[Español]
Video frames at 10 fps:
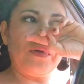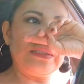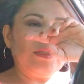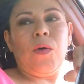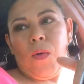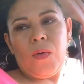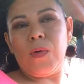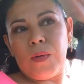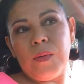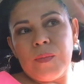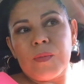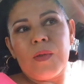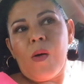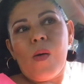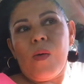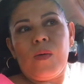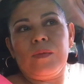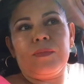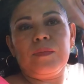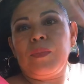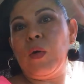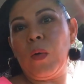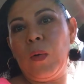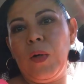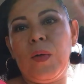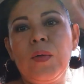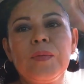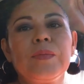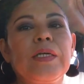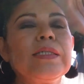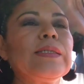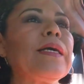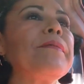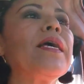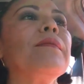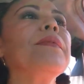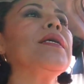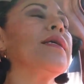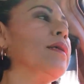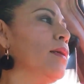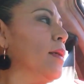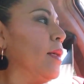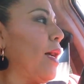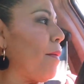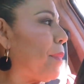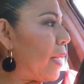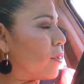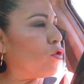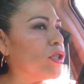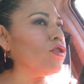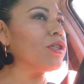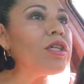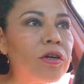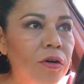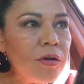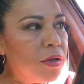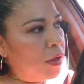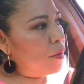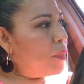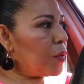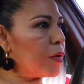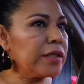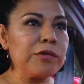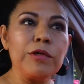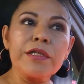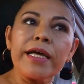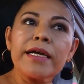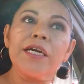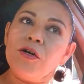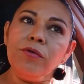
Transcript: pues yo procuro que esté bien mi aparato de sonido, pero resulta que